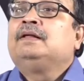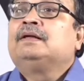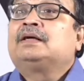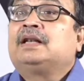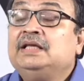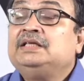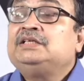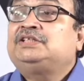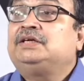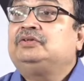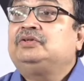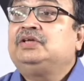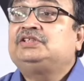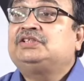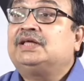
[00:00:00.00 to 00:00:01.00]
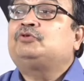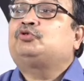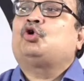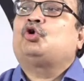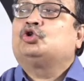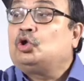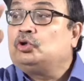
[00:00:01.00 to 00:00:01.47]
ক্লিন চিট দিচ্ছেন
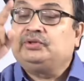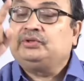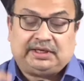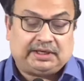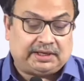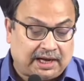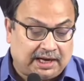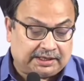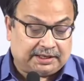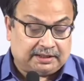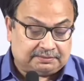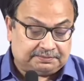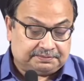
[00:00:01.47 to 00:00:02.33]
তদন্তের আগে